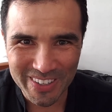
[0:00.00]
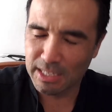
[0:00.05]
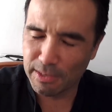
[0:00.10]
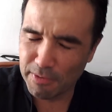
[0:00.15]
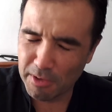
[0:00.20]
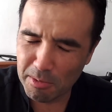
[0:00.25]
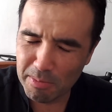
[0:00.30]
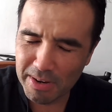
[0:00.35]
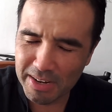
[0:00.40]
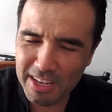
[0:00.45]
Si
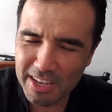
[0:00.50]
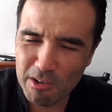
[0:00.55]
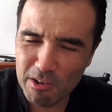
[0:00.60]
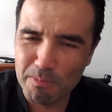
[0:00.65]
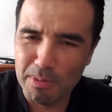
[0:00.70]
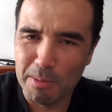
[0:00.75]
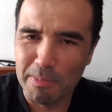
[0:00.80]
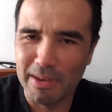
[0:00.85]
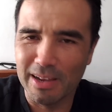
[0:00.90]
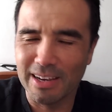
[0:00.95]
firmaría
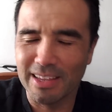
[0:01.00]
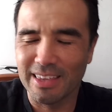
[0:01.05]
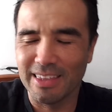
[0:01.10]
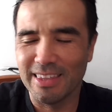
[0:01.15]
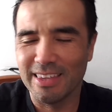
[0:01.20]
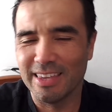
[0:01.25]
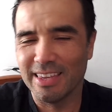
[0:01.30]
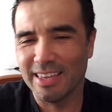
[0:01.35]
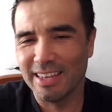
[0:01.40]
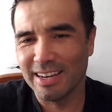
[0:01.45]
un papel que
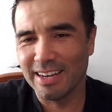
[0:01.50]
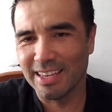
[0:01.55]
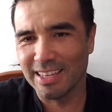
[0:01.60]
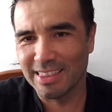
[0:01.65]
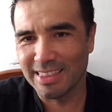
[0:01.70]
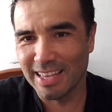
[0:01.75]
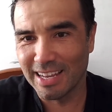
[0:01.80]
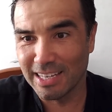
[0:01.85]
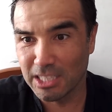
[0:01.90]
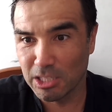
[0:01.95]
dijera que
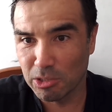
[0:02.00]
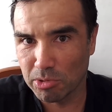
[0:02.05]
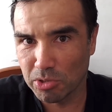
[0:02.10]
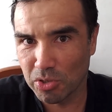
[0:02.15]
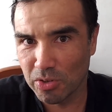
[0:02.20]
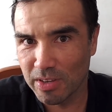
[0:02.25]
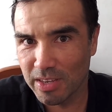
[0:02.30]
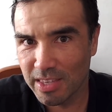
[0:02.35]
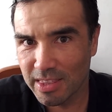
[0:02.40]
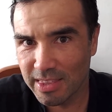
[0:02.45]
está en la
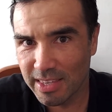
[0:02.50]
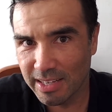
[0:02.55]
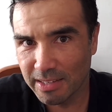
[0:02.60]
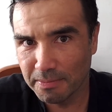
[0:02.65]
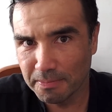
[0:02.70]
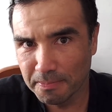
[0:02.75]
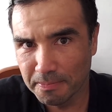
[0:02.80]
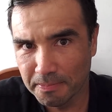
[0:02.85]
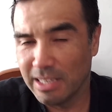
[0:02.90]
situación que está,